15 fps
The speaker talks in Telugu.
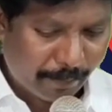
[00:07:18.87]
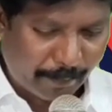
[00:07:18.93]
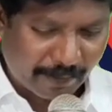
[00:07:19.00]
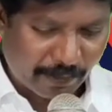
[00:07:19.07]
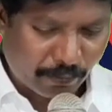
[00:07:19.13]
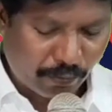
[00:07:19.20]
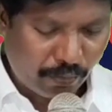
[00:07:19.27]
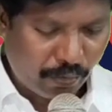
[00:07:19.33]

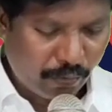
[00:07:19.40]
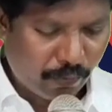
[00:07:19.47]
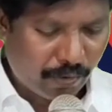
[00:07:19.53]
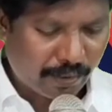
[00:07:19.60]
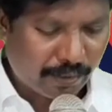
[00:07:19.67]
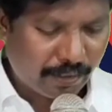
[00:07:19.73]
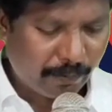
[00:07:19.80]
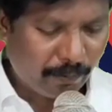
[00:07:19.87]
పదకొండవ
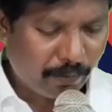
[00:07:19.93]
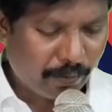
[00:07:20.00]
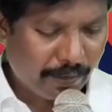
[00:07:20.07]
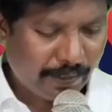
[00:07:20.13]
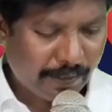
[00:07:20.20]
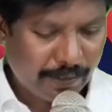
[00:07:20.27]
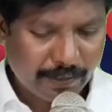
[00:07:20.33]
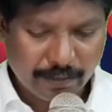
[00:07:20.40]

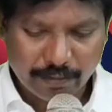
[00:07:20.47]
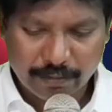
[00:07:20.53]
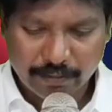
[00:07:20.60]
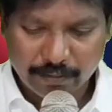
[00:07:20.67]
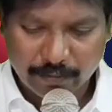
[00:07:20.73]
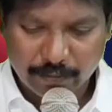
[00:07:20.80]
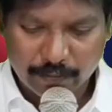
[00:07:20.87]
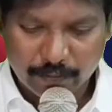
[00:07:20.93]
వాక్యంలోని
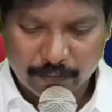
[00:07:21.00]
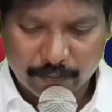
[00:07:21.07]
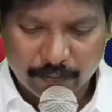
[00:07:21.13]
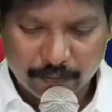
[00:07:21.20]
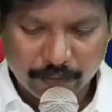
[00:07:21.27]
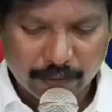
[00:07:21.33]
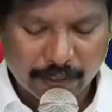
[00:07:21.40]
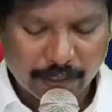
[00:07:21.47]

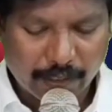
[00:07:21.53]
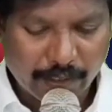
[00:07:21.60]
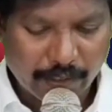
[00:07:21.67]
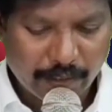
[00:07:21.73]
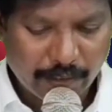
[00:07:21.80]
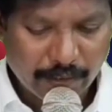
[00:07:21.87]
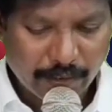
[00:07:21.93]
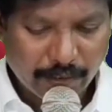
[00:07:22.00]
ఒక
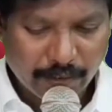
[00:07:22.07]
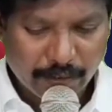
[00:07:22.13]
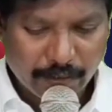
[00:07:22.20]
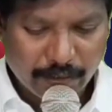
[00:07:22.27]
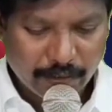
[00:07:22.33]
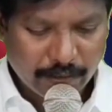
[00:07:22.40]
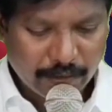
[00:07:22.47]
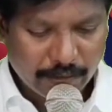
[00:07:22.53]

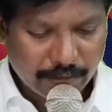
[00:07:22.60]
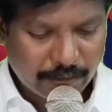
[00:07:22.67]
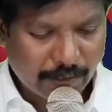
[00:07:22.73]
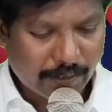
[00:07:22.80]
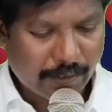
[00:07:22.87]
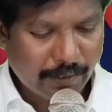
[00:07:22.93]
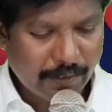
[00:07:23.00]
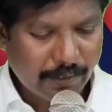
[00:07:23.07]

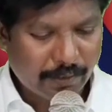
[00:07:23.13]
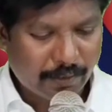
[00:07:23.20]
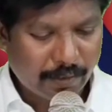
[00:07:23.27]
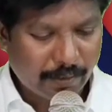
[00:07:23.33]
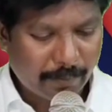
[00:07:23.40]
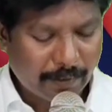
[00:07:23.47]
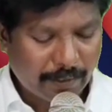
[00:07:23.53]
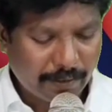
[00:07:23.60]
చక్కని యొక్క
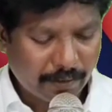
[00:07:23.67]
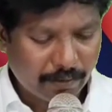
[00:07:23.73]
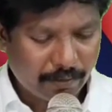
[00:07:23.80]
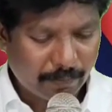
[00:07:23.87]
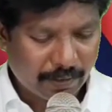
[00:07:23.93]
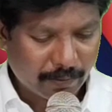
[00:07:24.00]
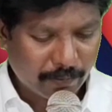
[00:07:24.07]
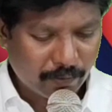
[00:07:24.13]
మాటను
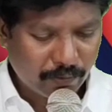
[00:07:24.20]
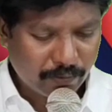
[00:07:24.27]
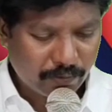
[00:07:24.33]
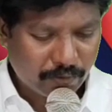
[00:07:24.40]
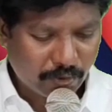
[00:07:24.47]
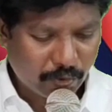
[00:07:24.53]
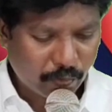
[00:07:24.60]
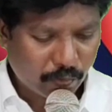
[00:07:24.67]
మనము
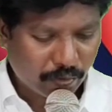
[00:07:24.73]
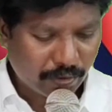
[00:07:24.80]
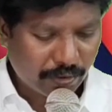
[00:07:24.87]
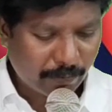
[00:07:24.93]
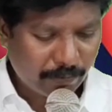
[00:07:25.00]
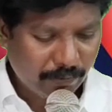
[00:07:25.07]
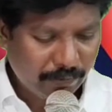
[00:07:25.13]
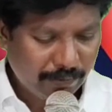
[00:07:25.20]

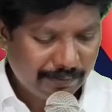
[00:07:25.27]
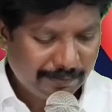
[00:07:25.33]
చదువుకుందాము